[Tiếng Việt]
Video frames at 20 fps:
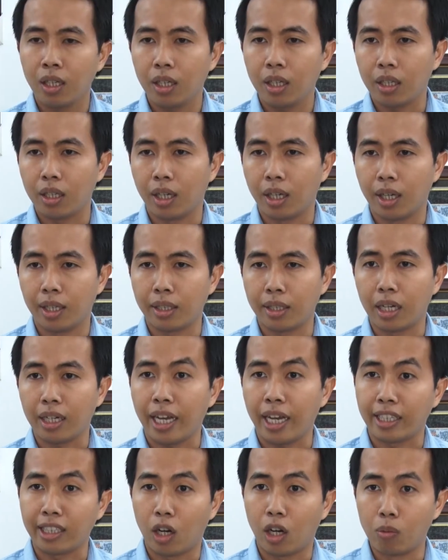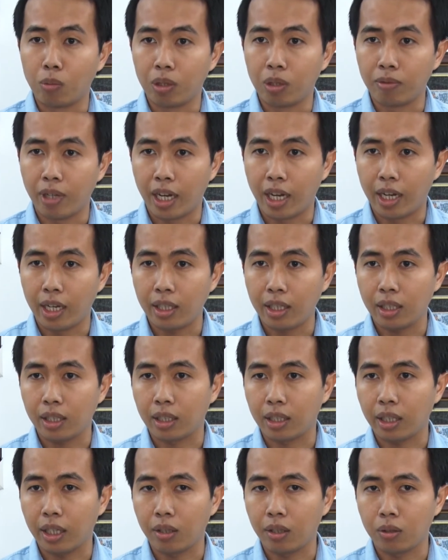thì à, đợt hàng đầu mình về
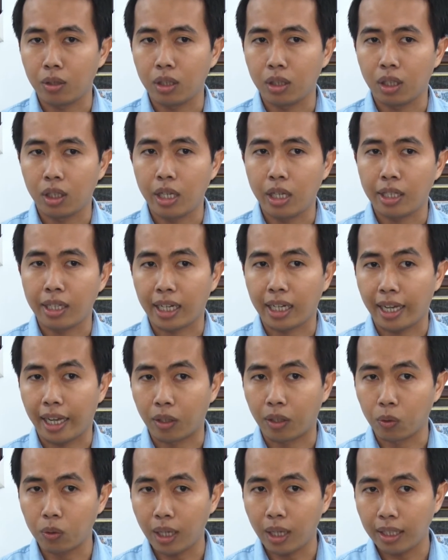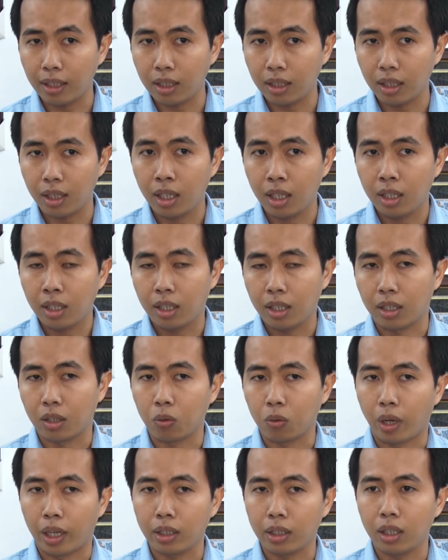thì theo như đơn đặt hàng của khách
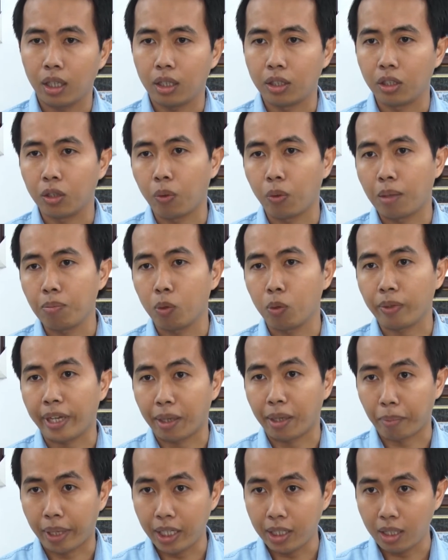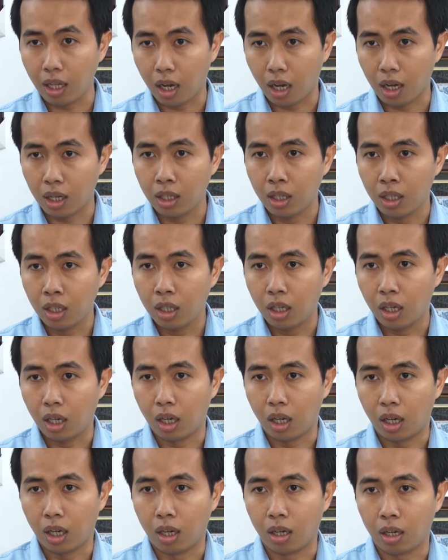thì khoảng à, được khoảng một ngàn mấy tờ
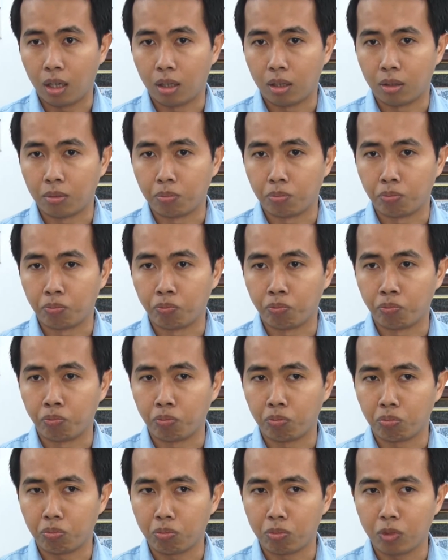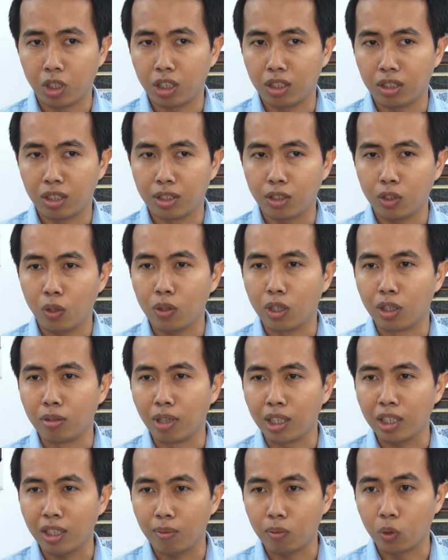à, số
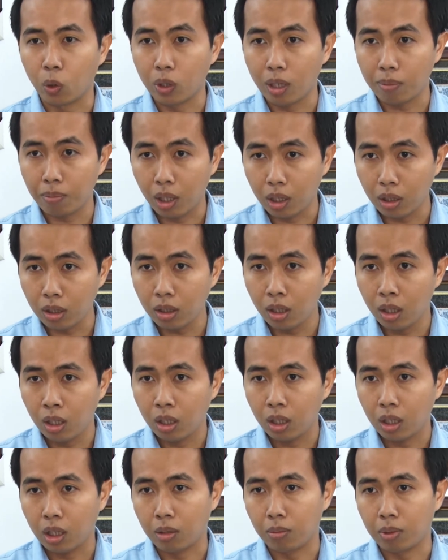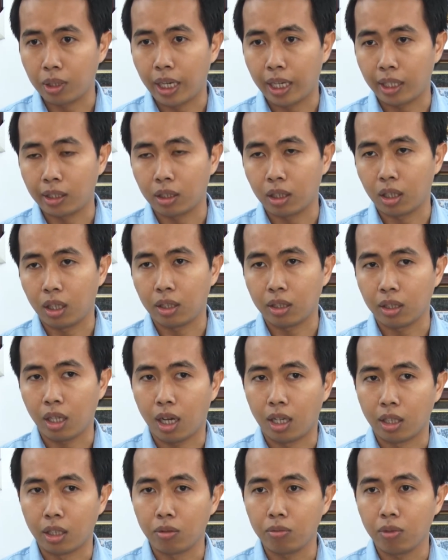lượng vẫn không đủ đáp ứng thì mình đang à,
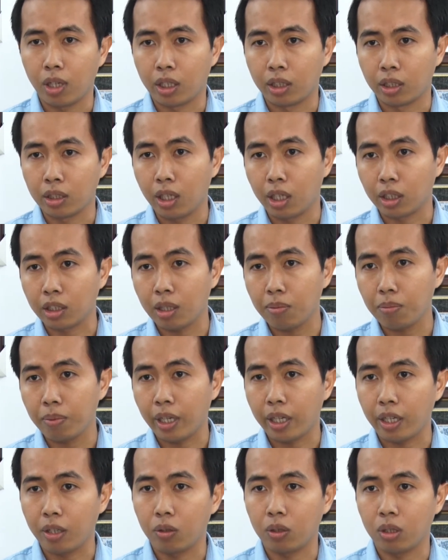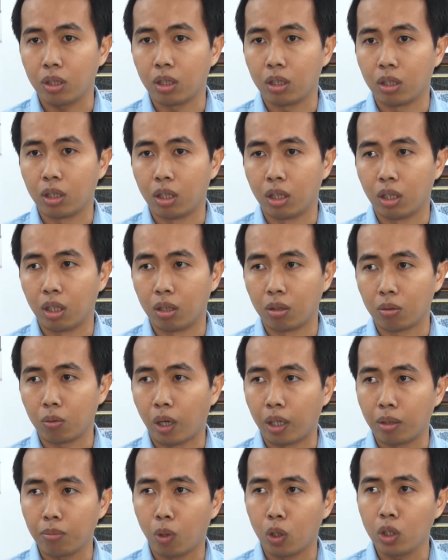chờ những về những đợt tiếp theo thì à,
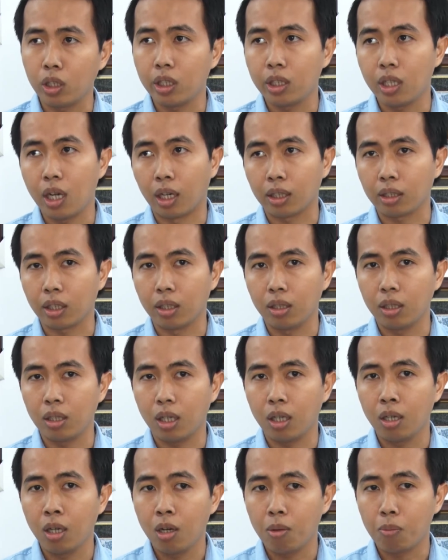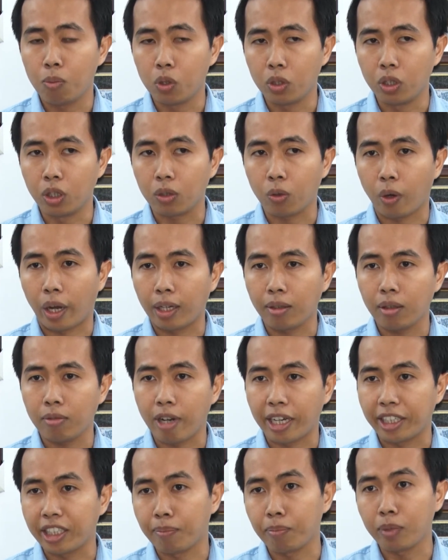khoảng mỗi đĩa đợt chỉ à, mua được
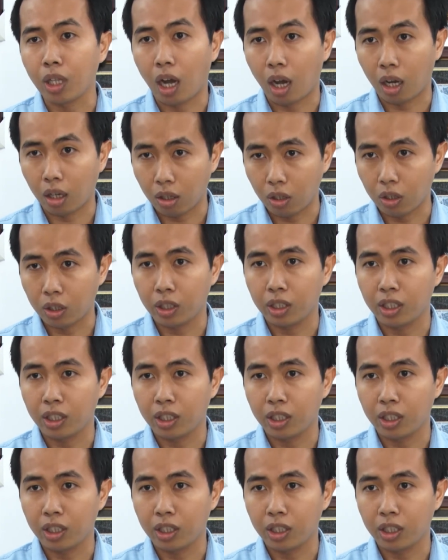khoảng vài trăm tờ thôi